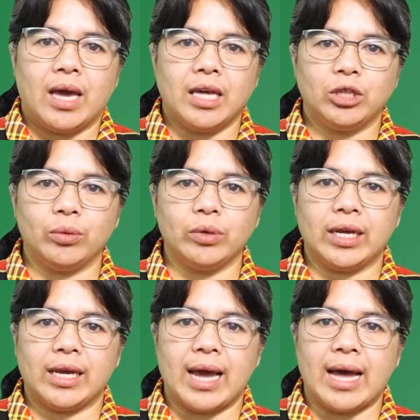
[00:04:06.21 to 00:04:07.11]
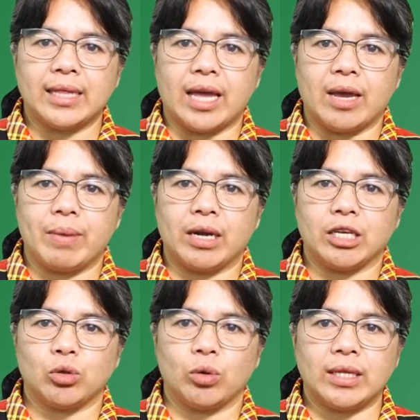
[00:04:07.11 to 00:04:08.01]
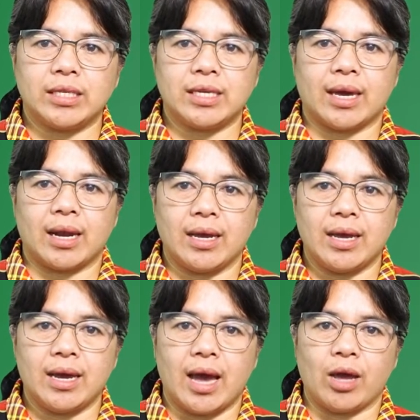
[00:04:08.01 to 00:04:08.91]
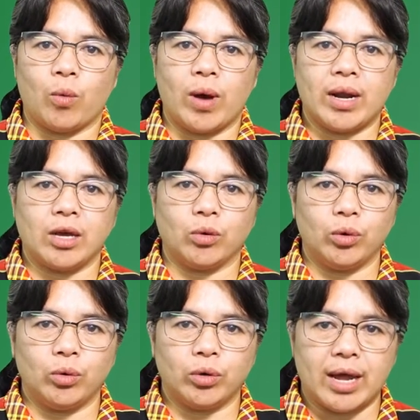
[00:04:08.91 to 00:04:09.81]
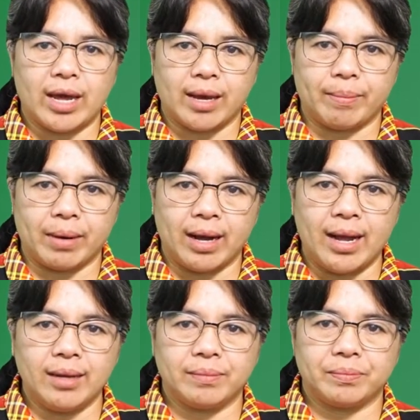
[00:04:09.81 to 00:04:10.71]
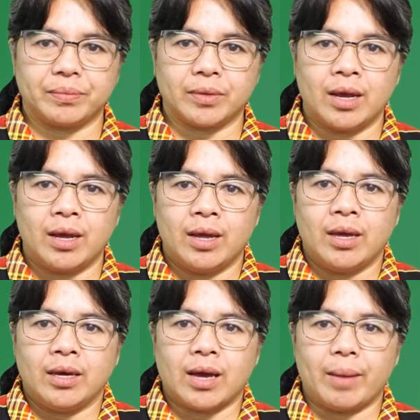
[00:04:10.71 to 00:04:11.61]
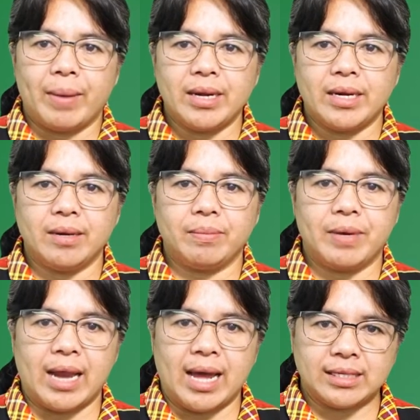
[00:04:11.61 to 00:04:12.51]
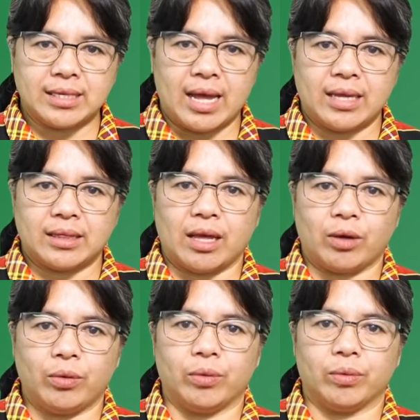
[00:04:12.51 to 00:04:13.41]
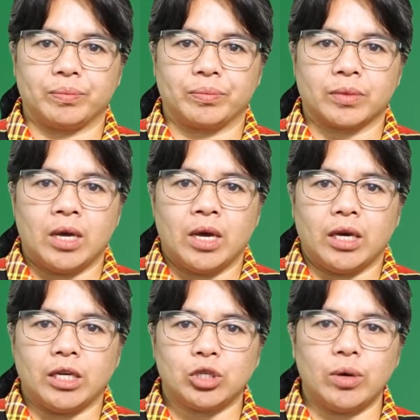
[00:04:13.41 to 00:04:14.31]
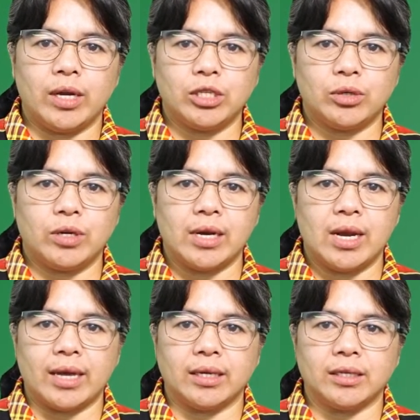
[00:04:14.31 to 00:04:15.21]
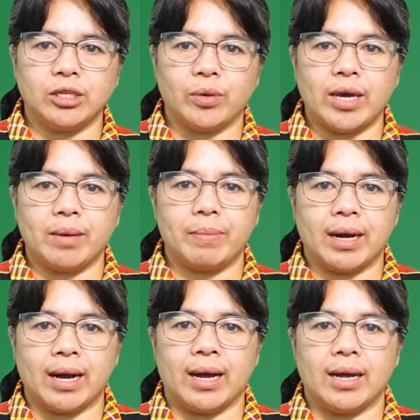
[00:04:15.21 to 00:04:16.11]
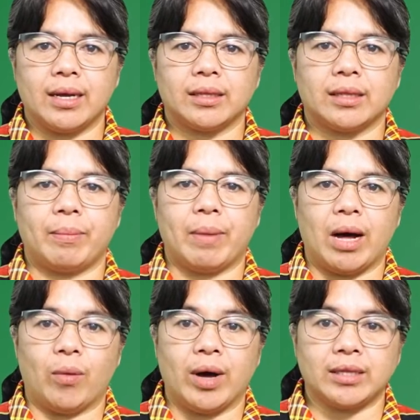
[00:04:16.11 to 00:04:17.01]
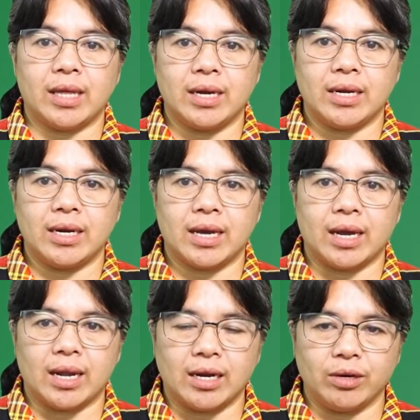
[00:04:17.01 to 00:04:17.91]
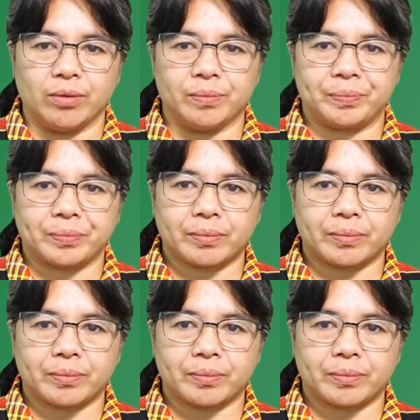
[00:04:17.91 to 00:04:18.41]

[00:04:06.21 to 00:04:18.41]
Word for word: Into di iyat ay man isulat si Kali ay waday ulog na yamaga. Kaman din binasa tako. Isulat yu din laydon yu ay ibaga, tamaawatan din kananyo.